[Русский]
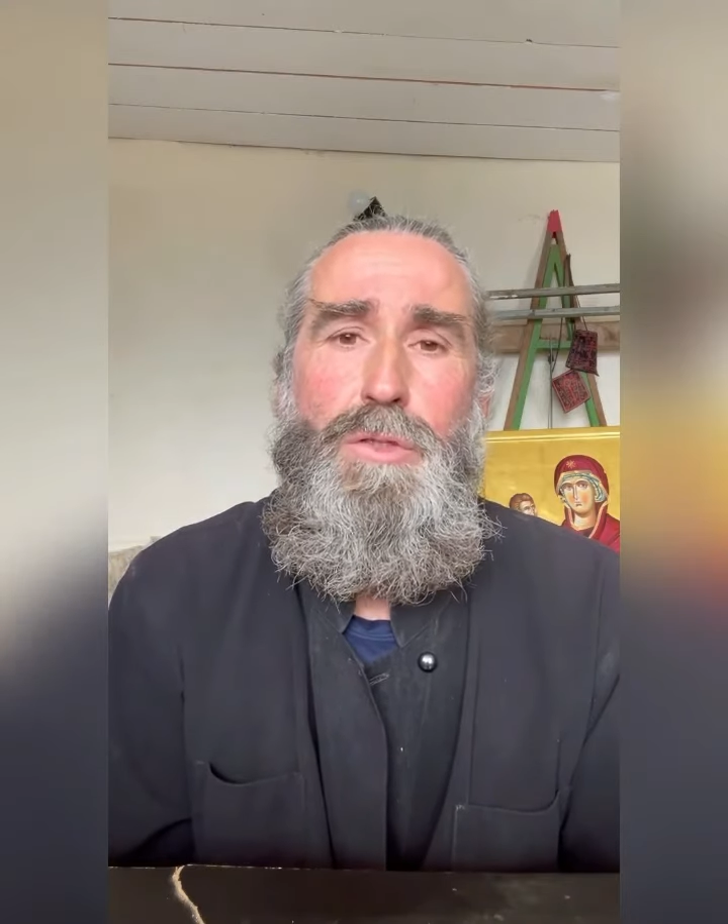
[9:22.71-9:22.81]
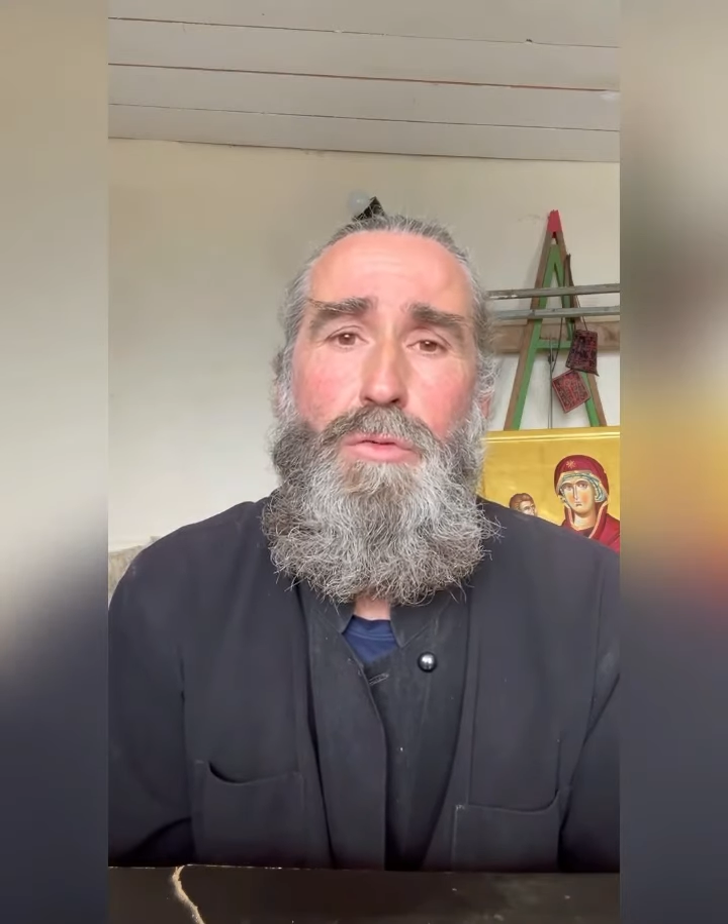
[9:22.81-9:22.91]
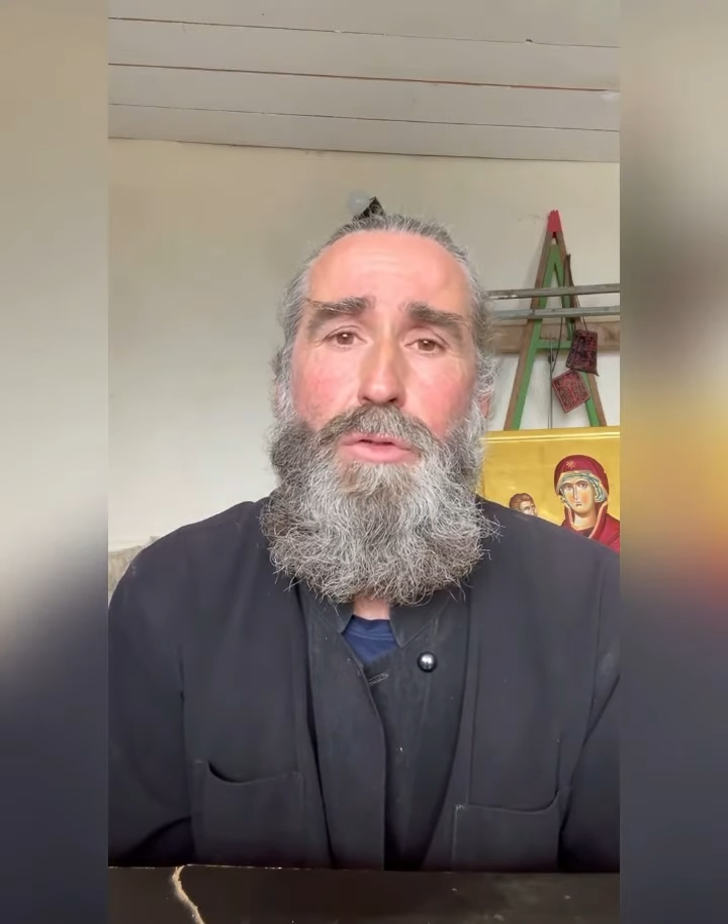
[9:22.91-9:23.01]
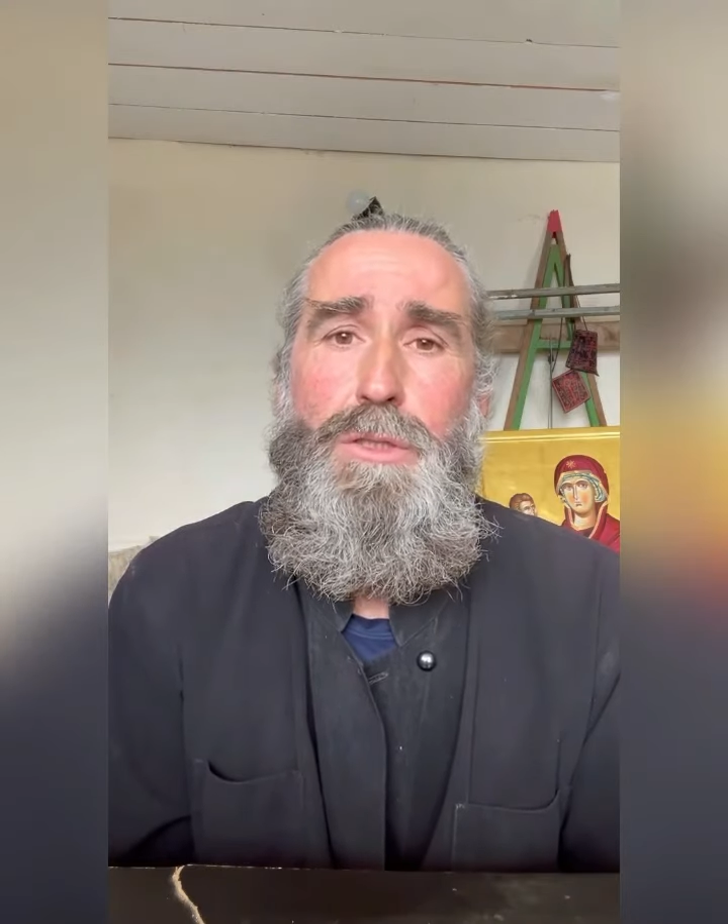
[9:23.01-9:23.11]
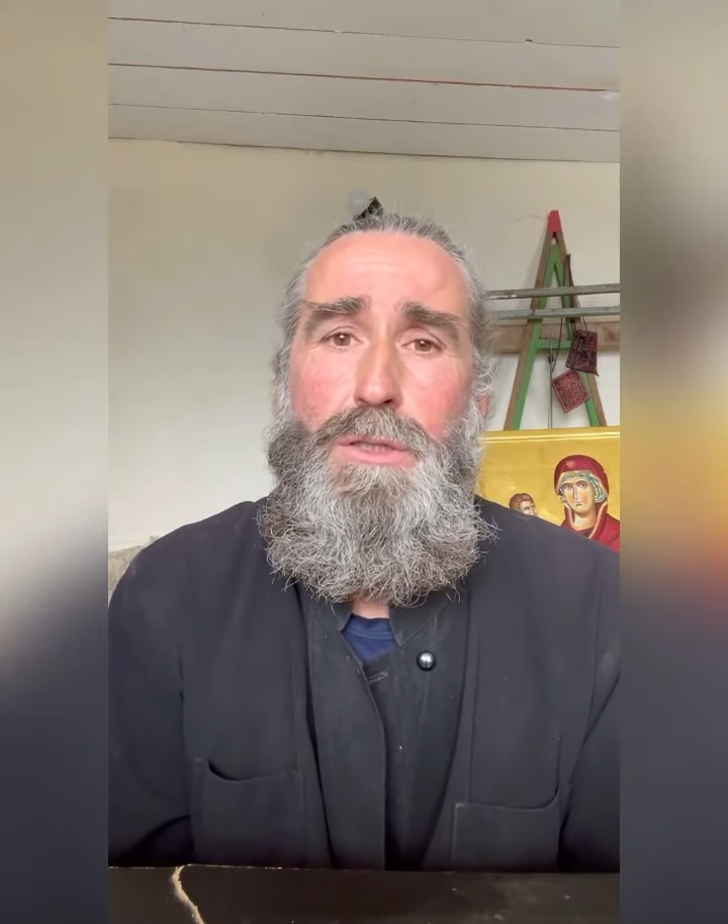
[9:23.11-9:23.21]

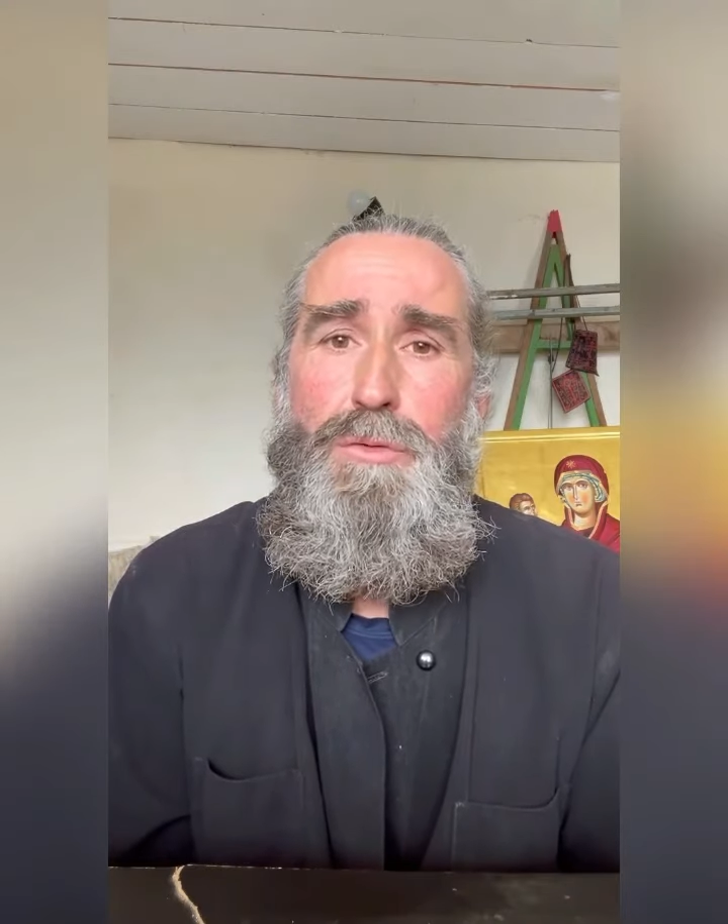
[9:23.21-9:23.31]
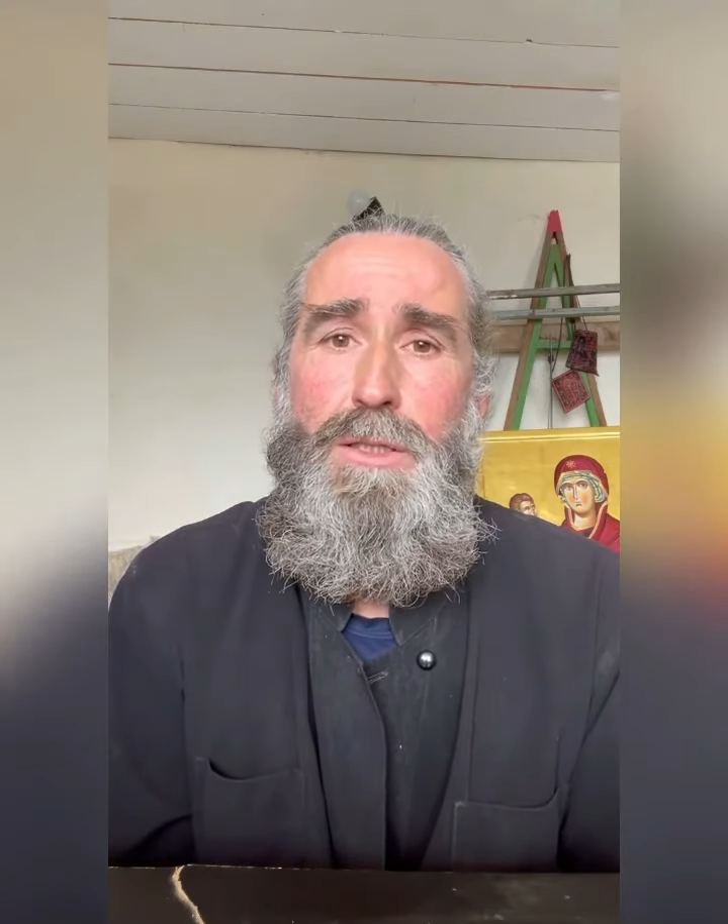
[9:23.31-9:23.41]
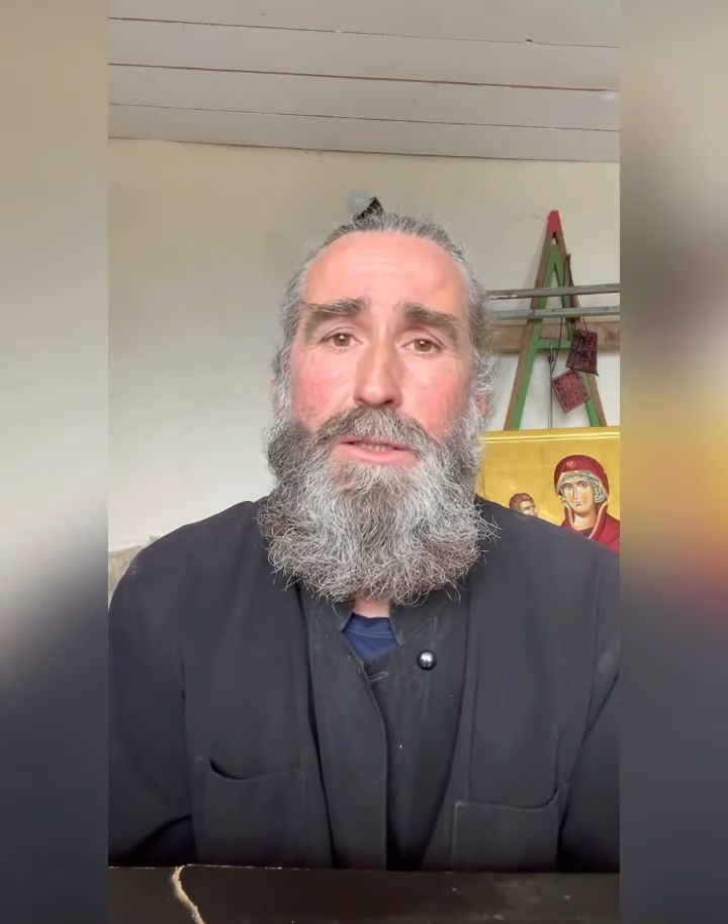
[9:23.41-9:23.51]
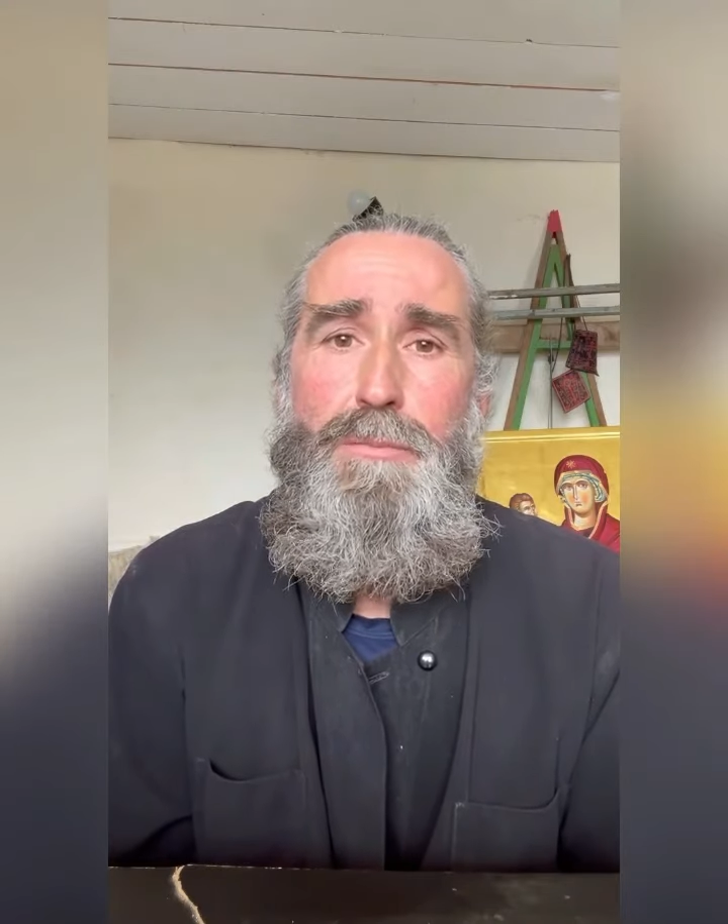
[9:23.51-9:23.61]
синодике все